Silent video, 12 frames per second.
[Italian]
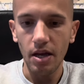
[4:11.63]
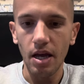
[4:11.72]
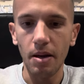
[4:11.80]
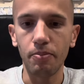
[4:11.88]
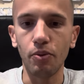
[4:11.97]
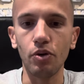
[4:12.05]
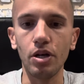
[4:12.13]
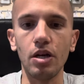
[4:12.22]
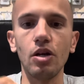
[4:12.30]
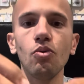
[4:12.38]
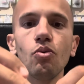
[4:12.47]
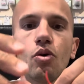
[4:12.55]
e
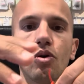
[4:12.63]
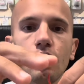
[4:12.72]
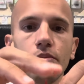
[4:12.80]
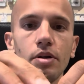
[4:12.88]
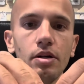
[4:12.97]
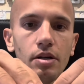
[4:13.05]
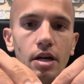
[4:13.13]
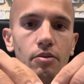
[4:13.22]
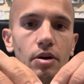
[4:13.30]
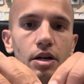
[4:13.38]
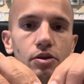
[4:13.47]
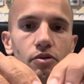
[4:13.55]
poi il worm, che è
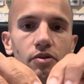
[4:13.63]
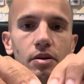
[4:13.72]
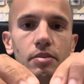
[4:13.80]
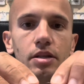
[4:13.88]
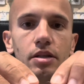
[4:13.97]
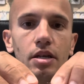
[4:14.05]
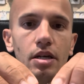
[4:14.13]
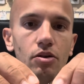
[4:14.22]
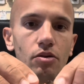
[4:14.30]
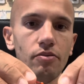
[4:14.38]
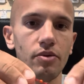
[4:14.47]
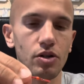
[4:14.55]
un altro
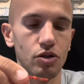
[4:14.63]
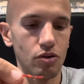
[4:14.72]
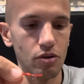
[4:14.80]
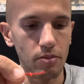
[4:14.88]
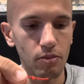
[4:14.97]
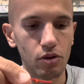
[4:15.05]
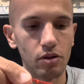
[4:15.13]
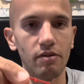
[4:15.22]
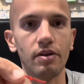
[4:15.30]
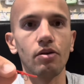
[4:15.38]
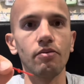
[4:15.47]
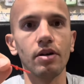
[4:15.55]
vermettino, in, versione, in modo da
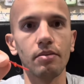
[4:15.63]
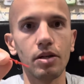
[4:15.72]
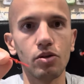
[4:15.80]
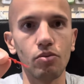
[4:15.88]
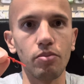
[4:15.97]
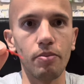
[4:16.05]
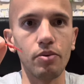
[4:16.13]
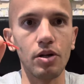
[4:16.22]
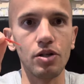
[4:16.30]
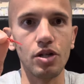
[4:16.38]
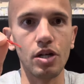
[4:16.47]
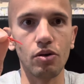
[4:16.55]
avere un vermetto un po' più
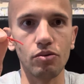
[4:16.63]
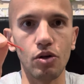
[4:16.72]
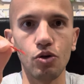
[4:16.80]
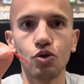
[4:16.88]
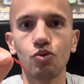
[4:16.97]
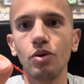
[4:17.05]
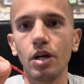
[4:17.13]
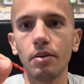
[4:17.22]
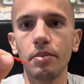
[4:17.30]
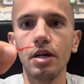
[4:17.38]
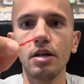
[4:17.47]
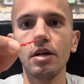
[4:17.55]
leggero dello
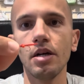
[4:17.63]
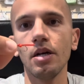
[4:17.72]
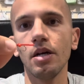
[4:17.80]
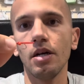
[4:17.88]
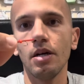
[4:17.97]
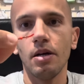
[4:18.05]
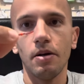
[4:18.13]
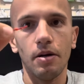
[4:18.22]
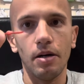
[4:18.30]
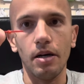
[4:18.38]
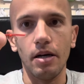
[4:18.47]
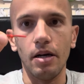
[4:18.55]
squirmi,
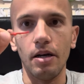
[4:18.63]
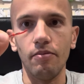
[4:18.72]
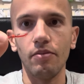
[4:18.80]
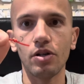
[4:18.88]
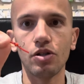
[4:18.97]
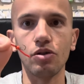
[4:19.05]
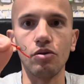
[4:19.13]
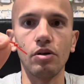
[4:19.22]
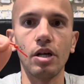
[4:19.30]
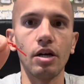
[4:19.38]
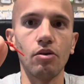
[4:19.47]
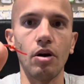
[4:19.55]
eh, in
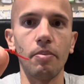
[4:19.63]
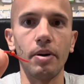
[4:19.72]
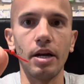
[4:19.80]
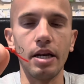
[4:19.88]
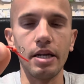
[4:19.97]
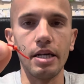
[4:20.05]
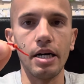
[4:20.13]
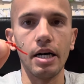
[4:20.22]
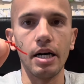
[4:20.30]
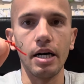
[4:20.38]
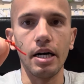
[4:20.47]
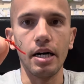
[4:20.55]
versione con la
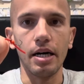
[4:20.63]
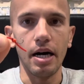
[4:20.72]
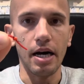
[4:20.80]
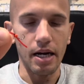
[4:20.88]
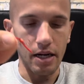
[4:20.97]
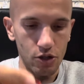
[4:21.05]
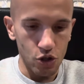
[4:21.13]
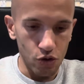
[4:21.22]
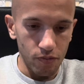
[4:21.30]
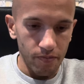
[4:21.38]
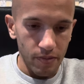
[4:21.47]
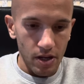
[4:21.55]
pallina arancio